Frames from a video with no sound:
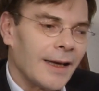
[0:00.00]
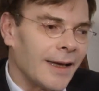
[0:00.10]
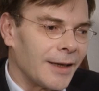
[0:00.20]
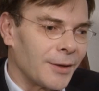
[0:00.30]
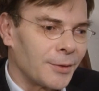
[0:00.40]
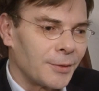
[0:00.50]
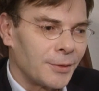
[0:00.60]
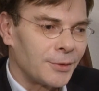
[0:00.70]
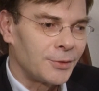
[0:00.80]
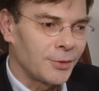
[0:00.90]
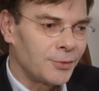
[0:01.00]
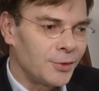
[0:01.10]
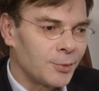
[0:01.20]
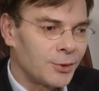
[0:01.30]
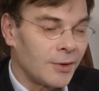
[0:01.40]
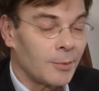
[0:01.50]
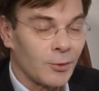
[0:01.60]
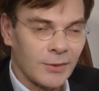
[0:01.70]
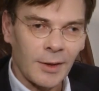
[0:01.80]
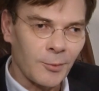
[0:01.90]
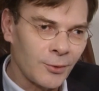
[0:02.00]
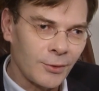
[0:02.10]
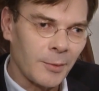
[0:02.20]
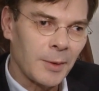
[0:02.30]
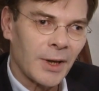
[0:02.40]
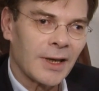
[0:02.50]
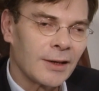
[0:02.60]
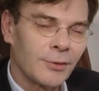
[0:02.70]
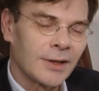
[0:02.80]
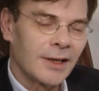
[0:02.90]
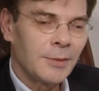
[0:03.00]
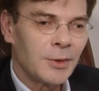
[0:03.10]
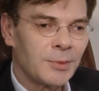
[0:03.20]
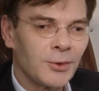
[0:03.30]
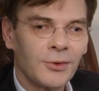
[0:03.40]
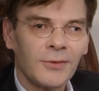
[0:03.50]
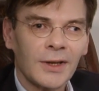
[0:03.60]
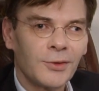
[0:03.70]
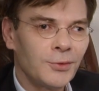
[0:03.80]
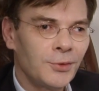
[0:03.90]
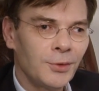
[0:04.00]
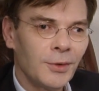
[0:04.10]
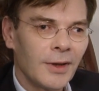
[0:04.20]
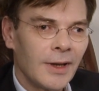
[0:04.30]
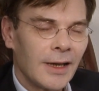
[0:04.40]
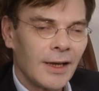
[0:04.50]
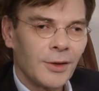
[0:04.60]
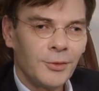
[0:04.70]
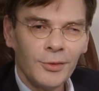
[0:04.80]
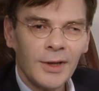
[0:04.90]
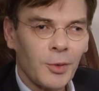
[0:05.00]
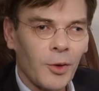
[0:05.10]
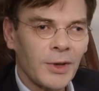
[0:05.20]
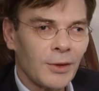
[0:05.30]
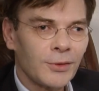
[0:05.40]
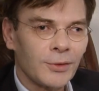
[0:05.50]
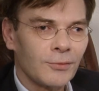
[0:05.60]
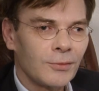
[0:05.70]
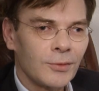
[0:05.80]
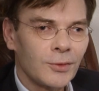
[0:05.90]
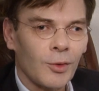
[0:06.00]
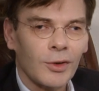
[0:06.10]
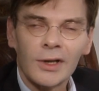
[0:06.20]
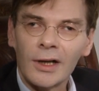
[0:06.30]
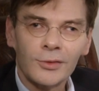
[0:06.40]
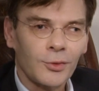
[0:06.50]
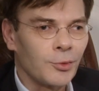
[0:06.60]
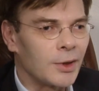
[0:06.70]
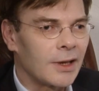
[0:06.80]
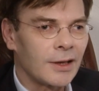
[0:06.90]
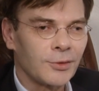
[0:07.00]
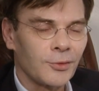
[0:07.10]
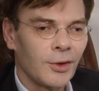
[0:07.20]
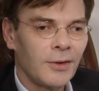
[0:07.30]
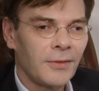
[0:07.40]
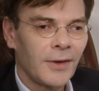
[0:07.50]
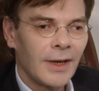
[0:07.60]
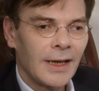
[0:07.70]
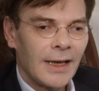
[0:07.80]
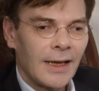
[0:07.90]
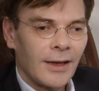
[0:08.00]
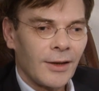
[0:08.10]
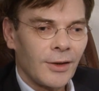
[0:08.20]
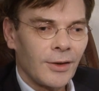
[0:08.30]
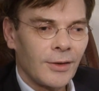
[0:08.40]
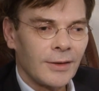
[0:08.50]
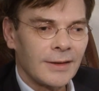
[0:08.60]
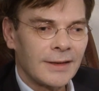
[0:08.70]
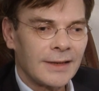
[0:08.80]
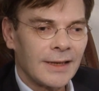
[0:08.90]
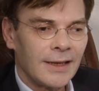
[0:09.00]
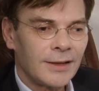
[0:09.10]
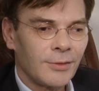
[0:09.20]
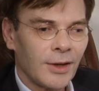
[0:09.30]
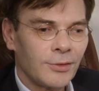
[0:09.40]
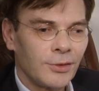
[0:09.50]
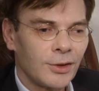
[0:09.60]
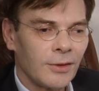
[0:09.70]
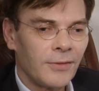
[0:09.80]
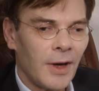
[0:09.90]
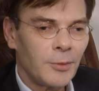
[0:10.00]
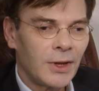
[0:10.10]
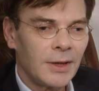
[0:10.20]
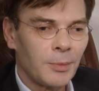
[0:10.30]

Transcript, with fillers: Et euh, surtout je me souviens, bon ça remonte quand même à quelques années, mais je me souviens toujours d'une des premières leçons, je crois que c'est la leçon 8, la leçon 9, euh, c'est l'histoire d'une jeune femme qui